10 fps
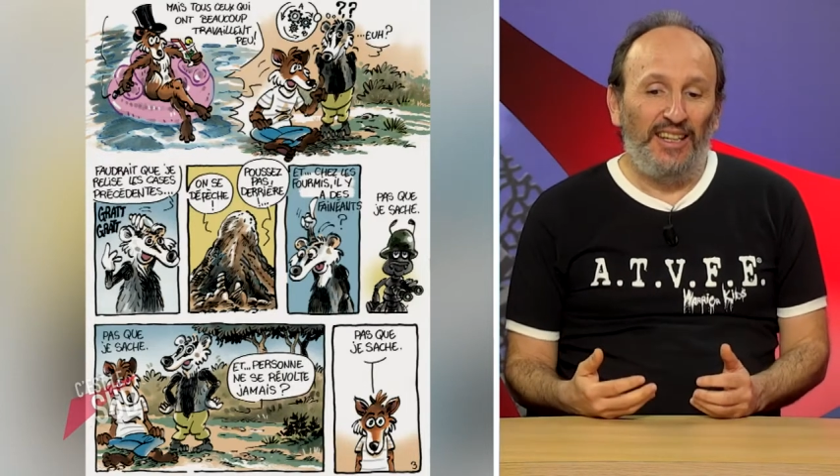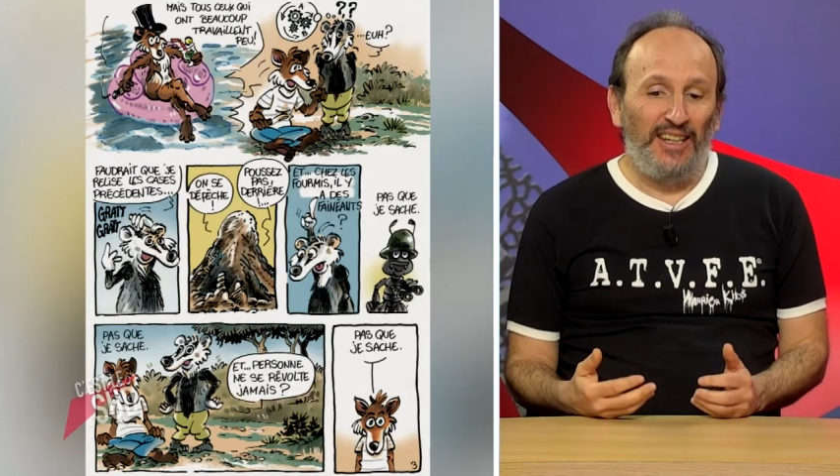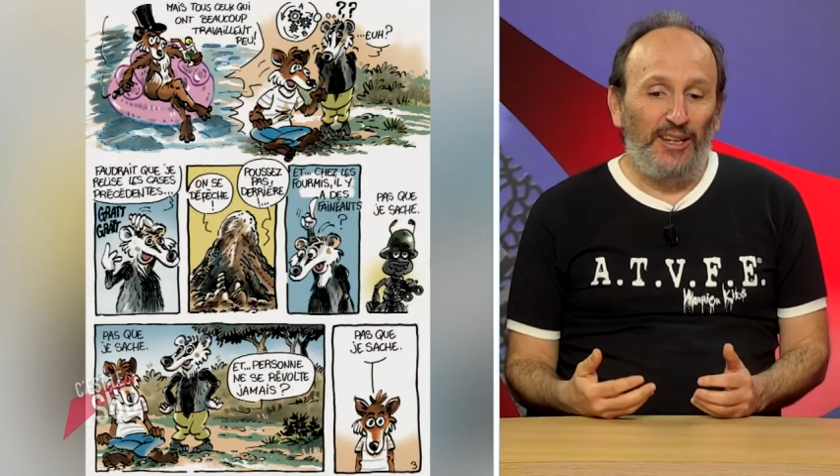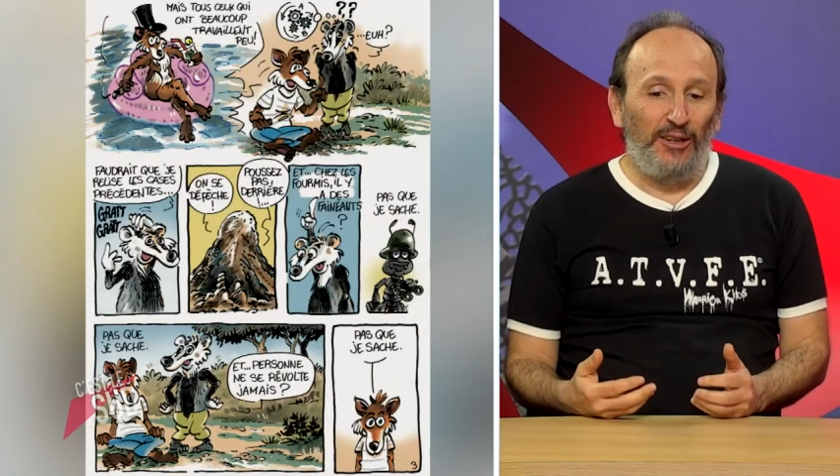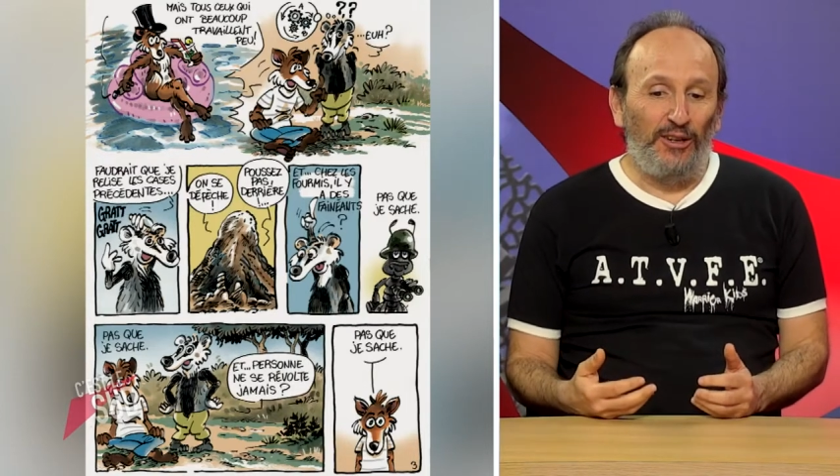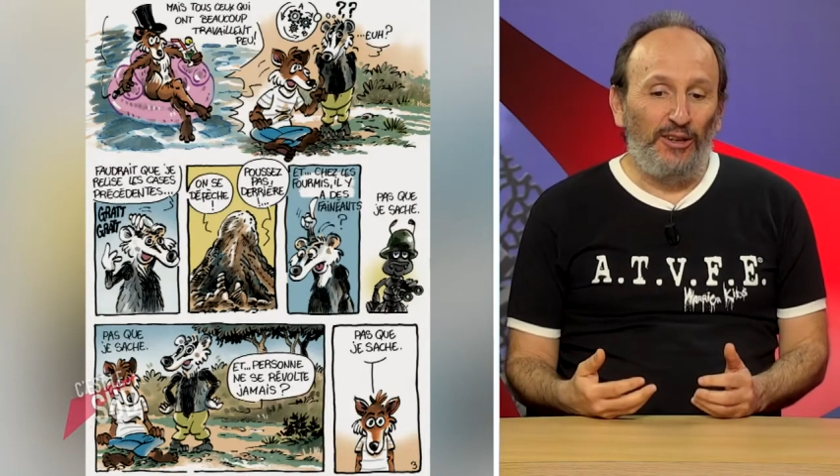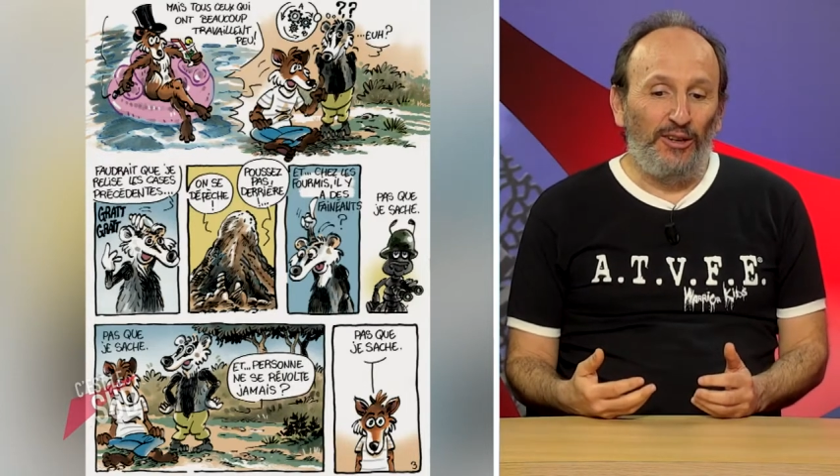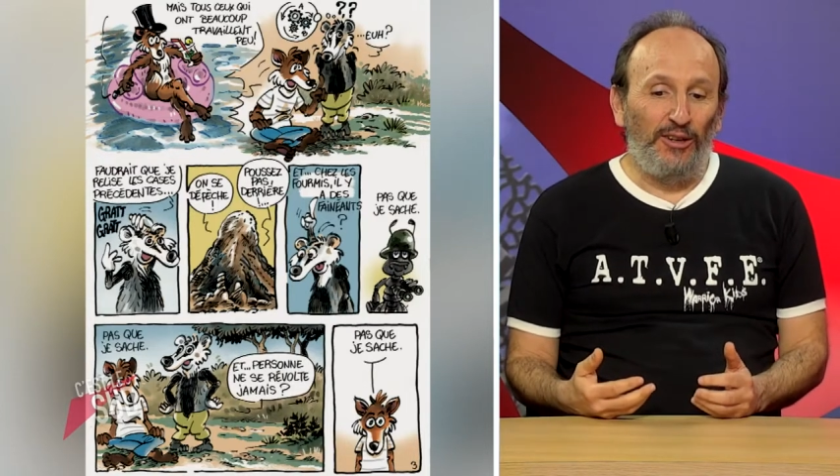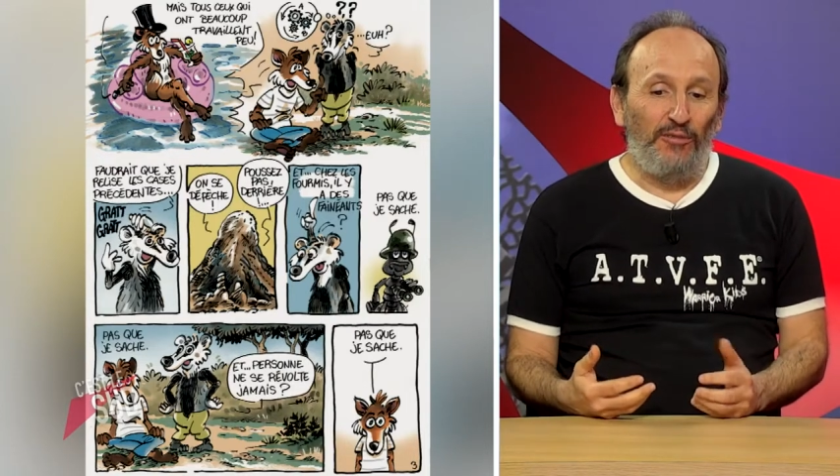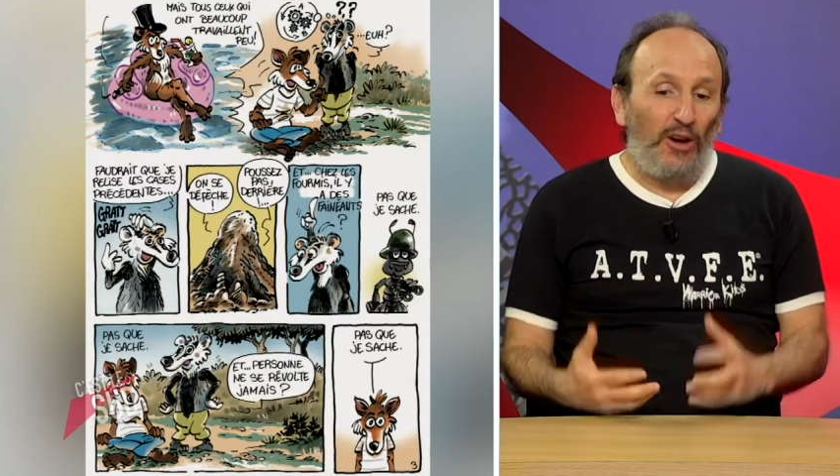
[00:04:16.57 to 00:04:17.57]
Et
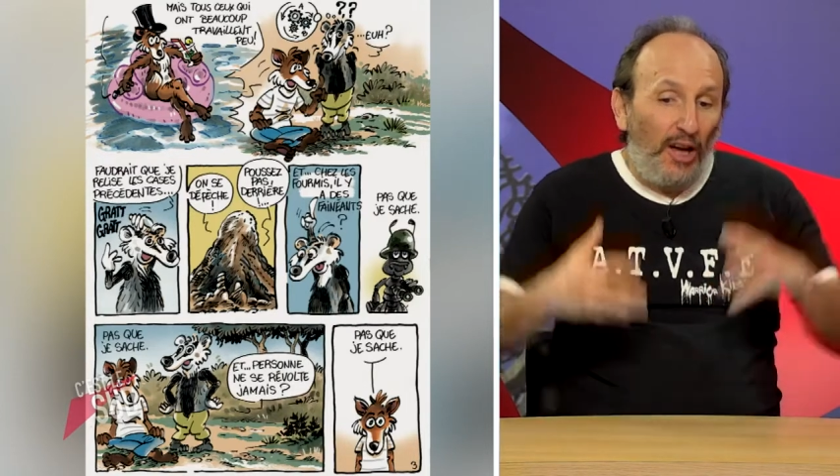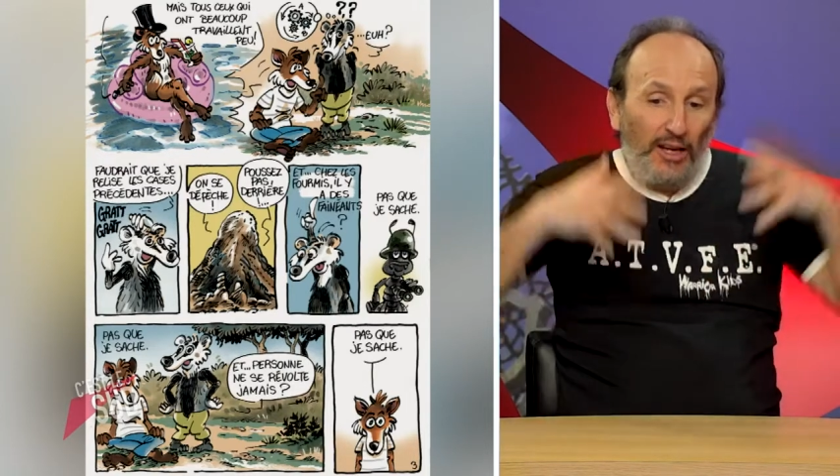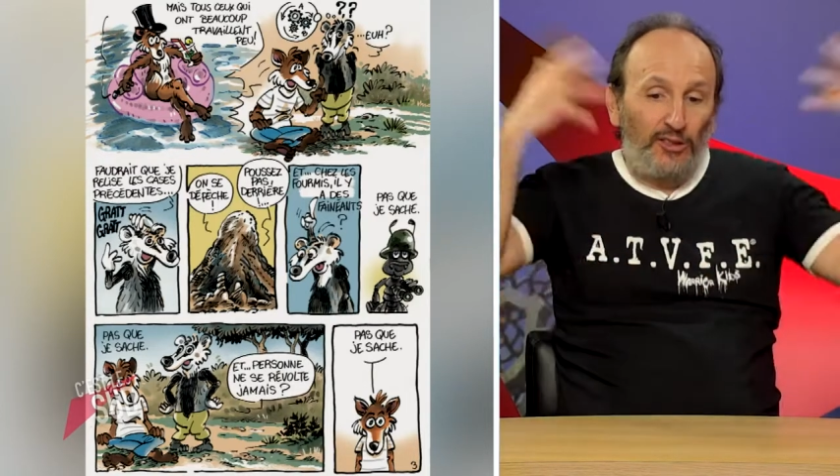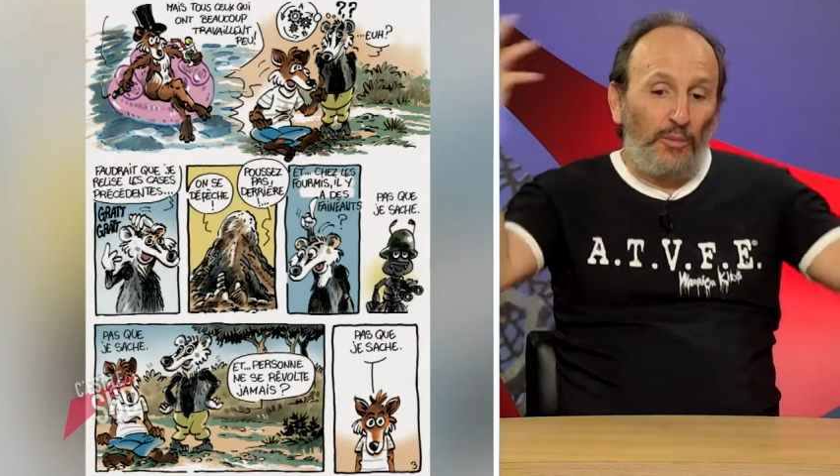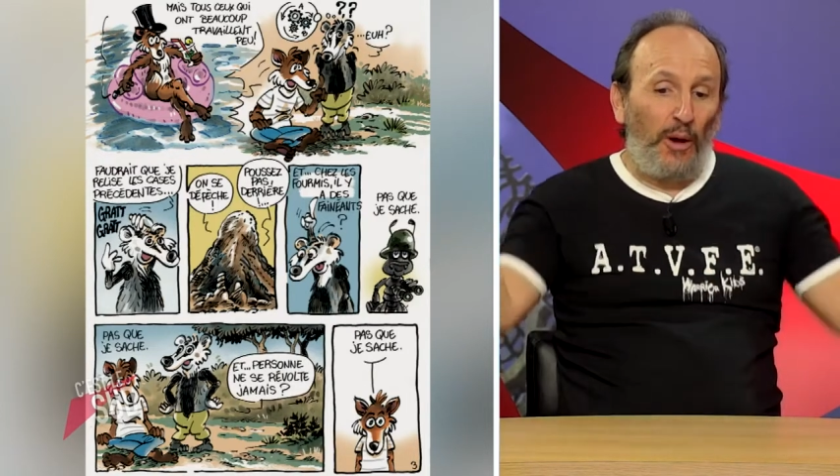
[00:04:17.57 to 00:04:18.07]
euh, voilà, il se